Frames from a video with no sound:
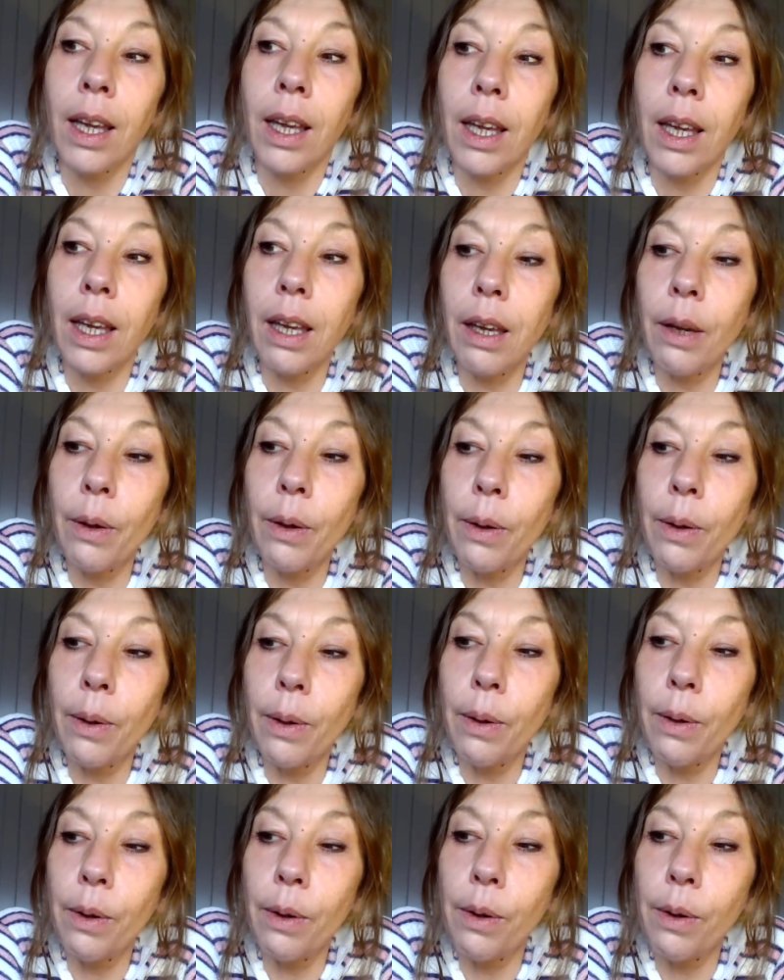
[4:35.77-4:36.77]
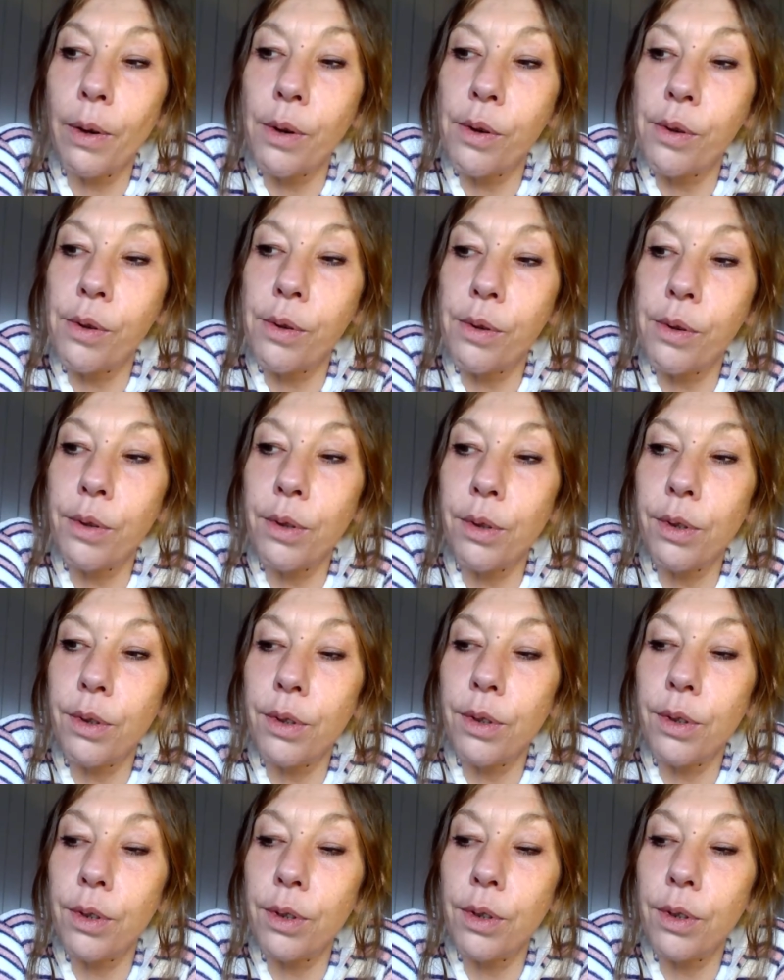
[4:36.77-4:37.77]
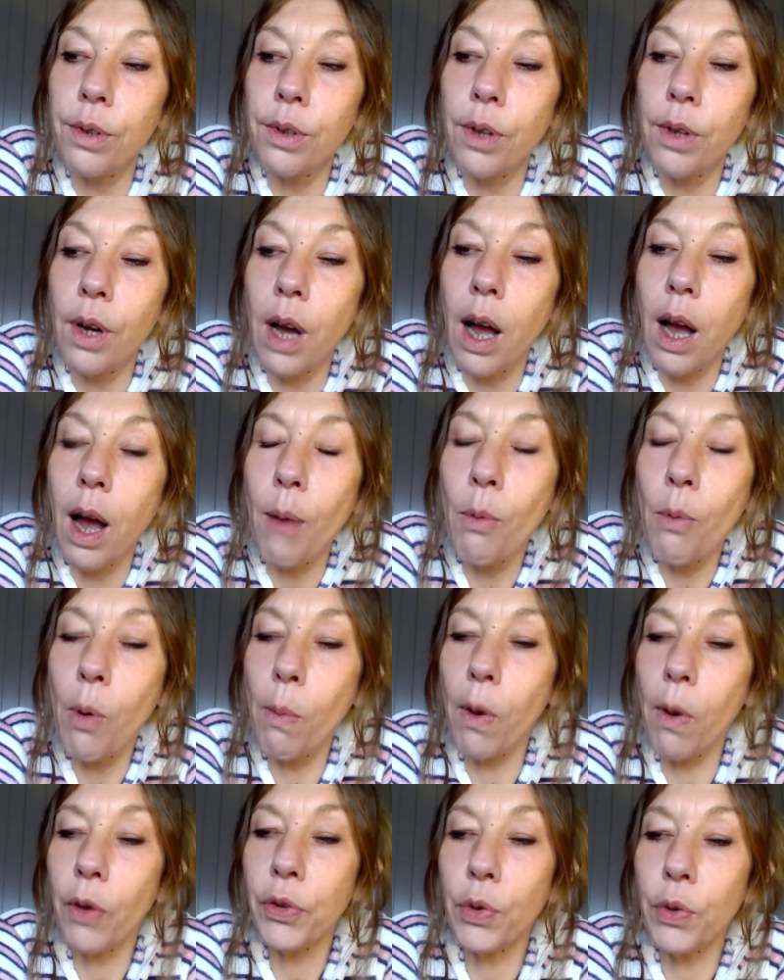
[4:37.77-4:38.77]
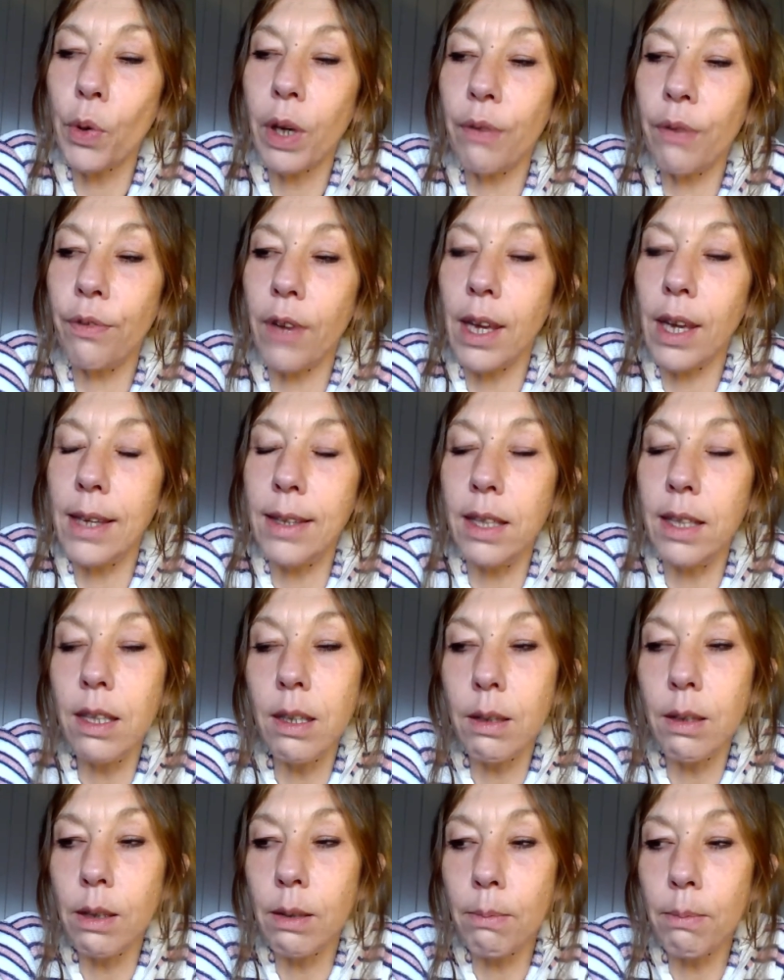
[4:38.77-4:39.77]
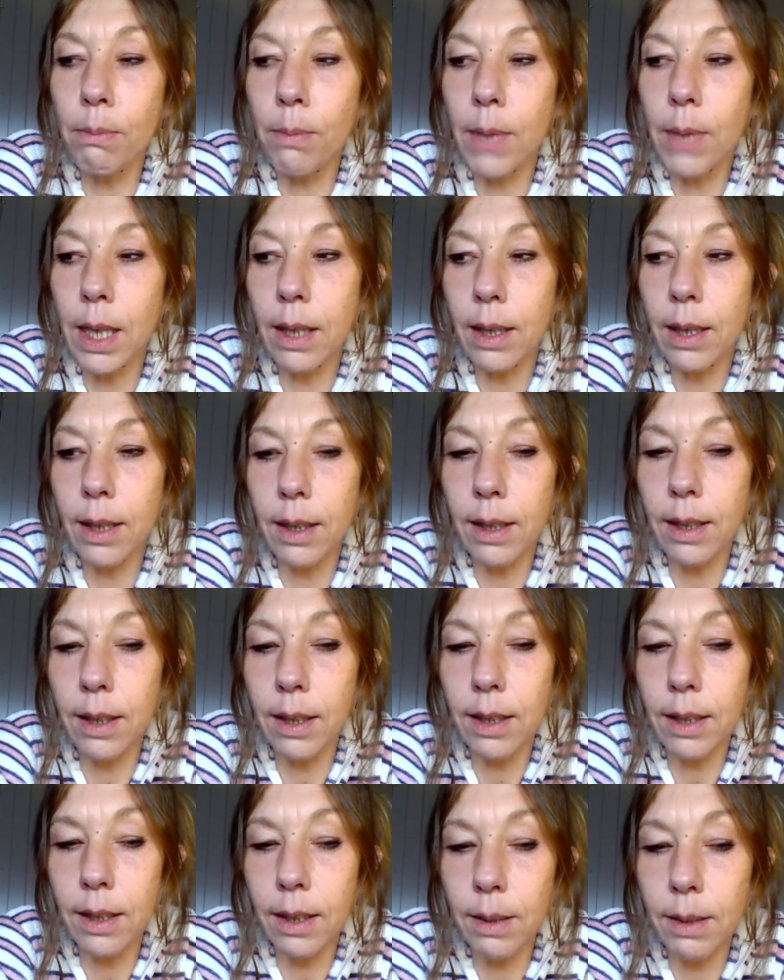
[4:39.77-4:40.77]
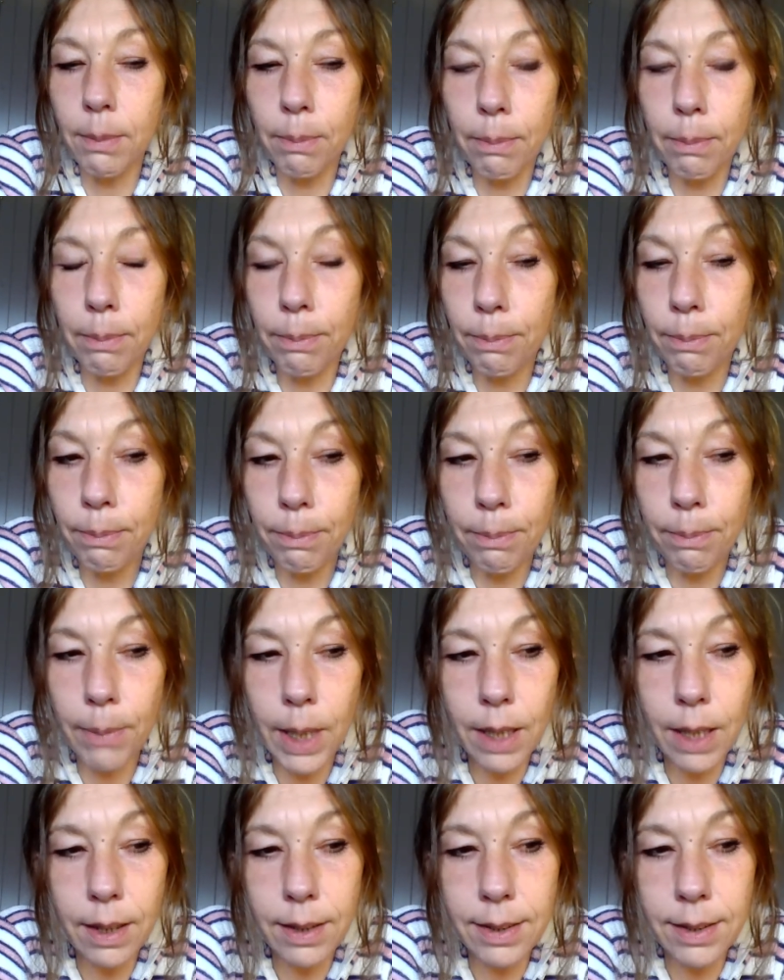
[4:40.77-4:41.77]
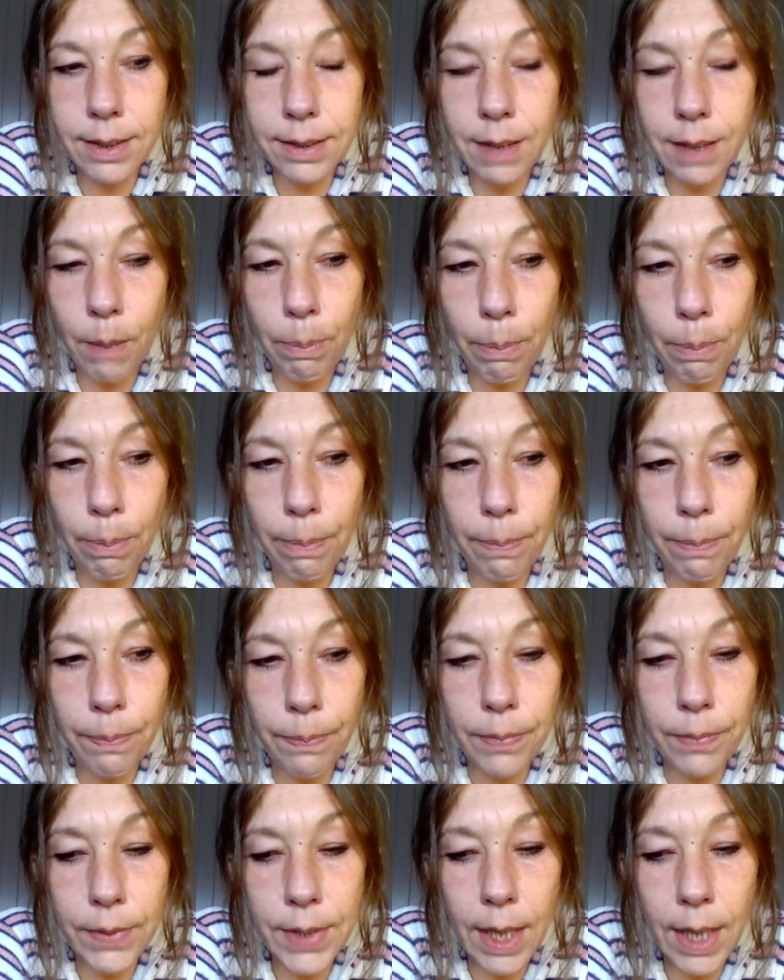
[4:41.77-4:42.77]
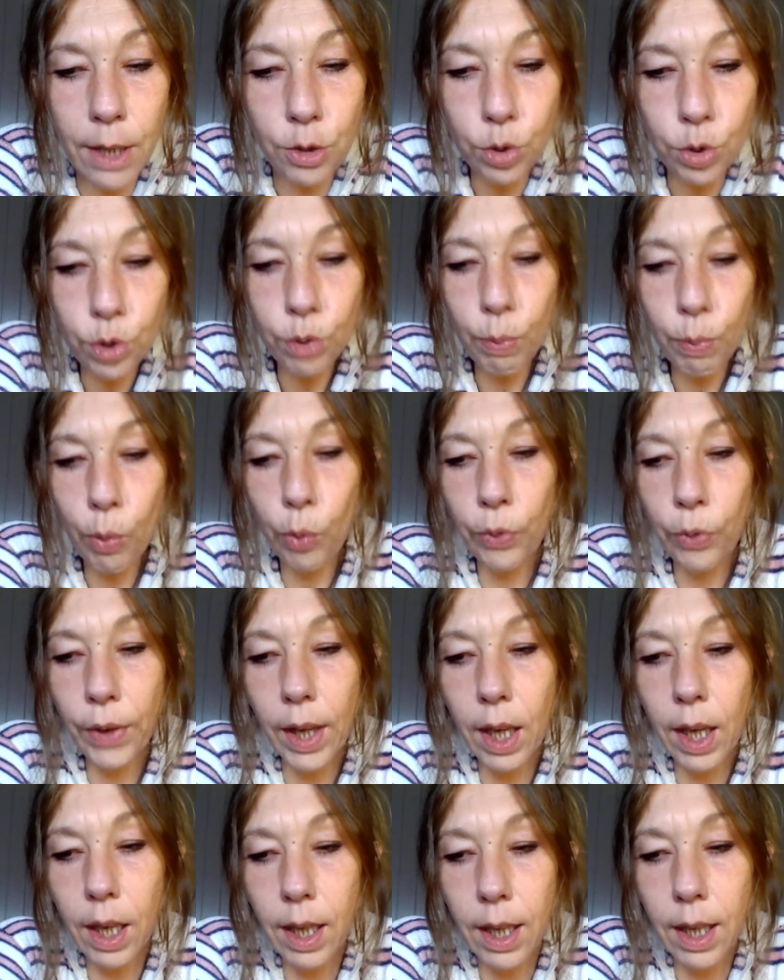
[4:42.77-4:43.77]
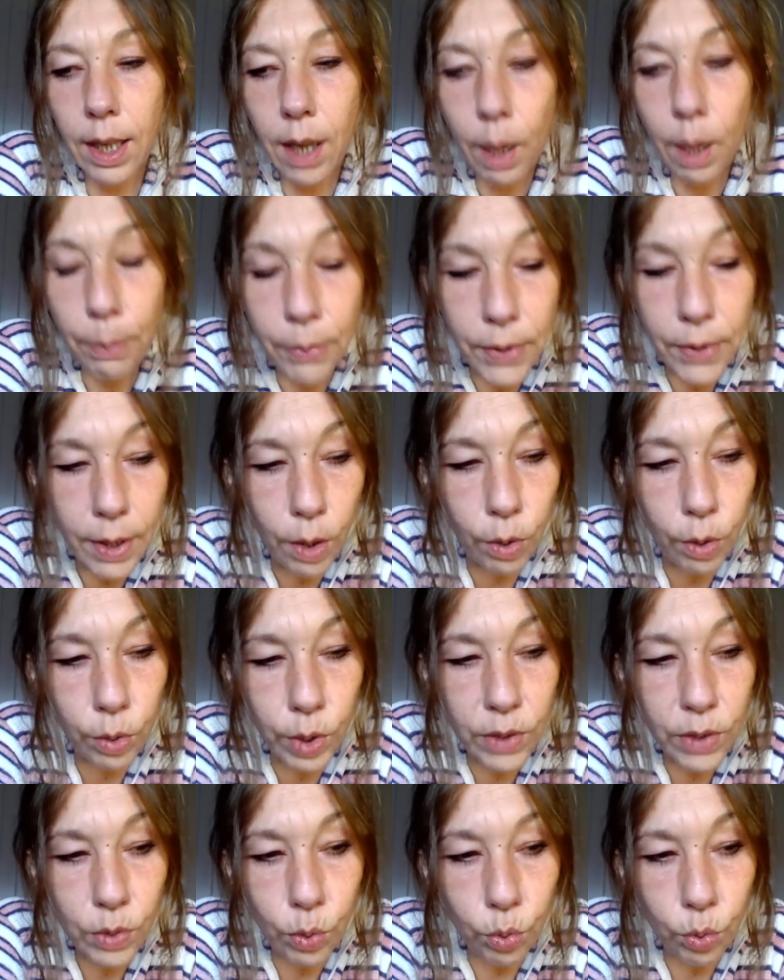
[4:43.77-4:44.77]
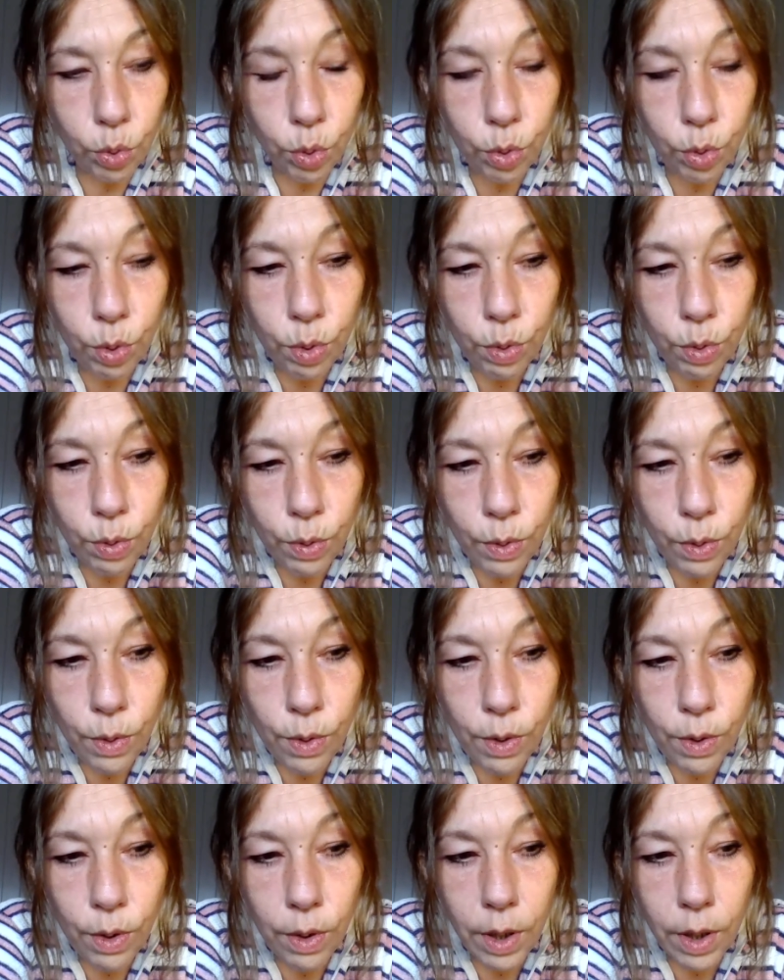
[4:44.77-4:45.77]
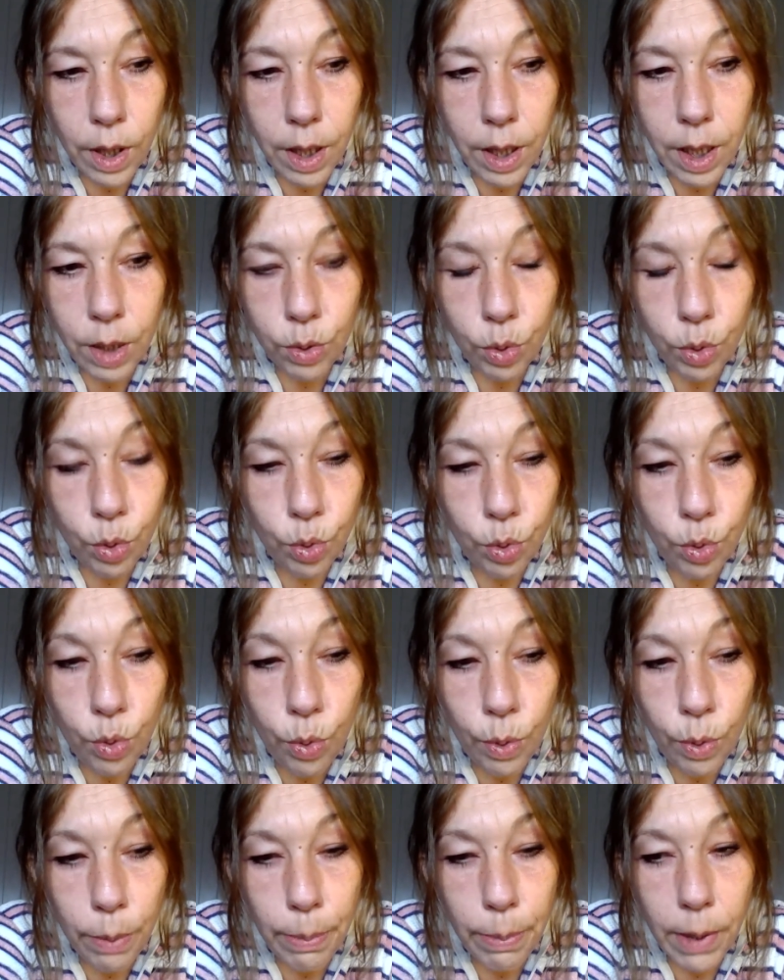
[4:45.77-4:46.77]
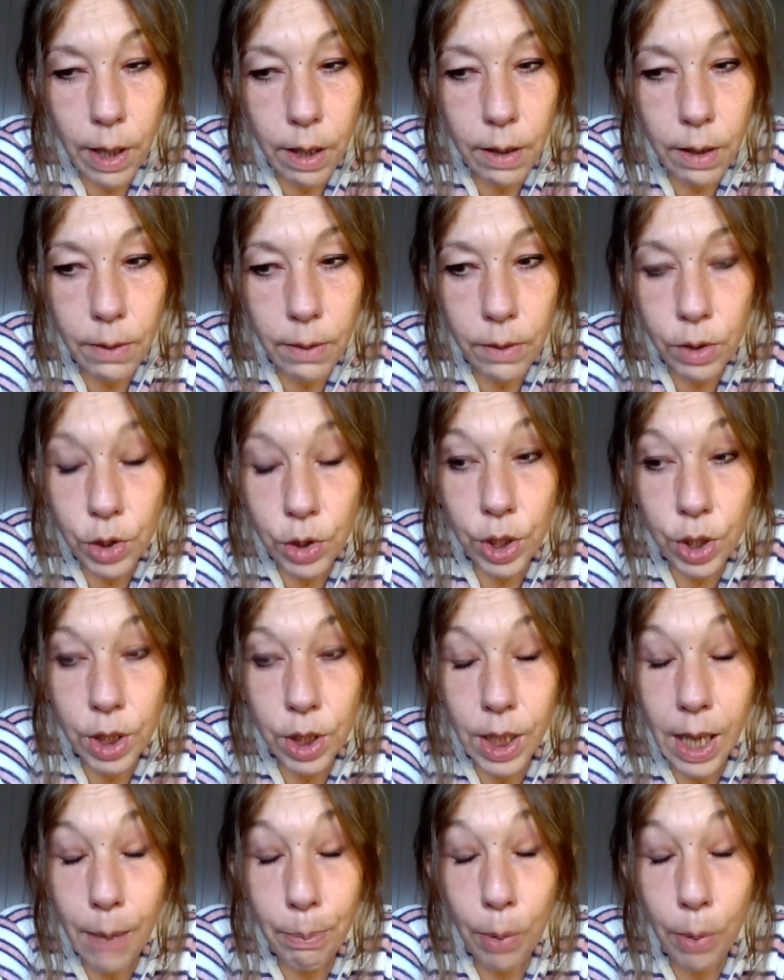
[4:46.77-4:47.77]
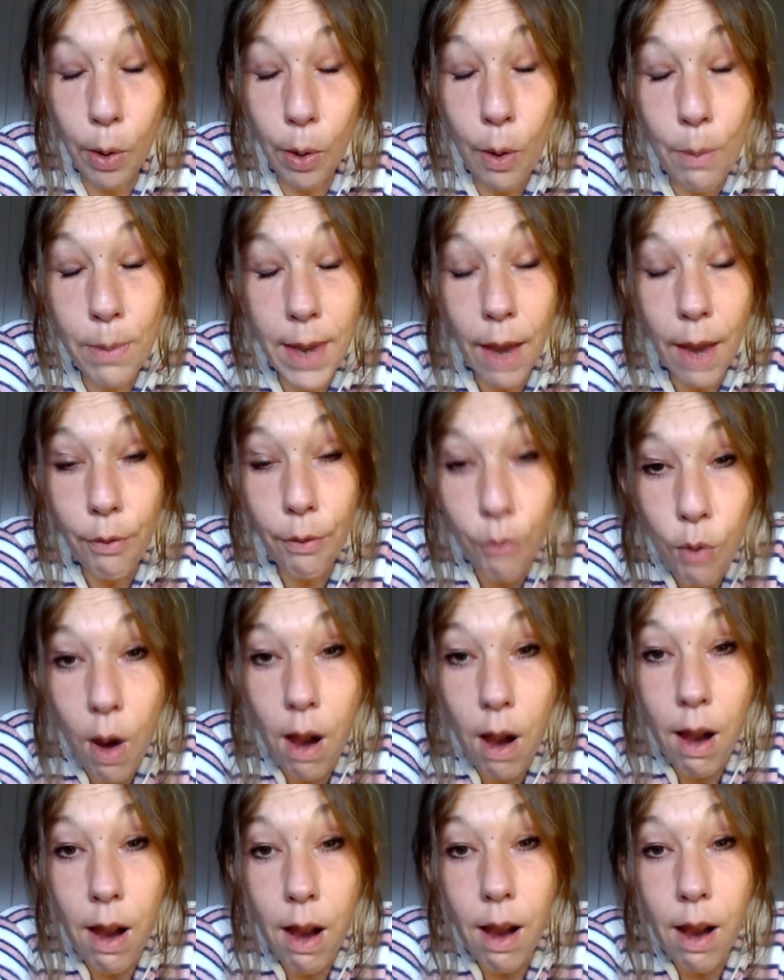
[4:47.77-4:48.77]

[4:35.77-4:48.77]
Et euh, à un moment, ça aurait failli, mais ben, ça, a juste monté et hop, c'est redescendu. Et du coup, eh ben, c'est la première fois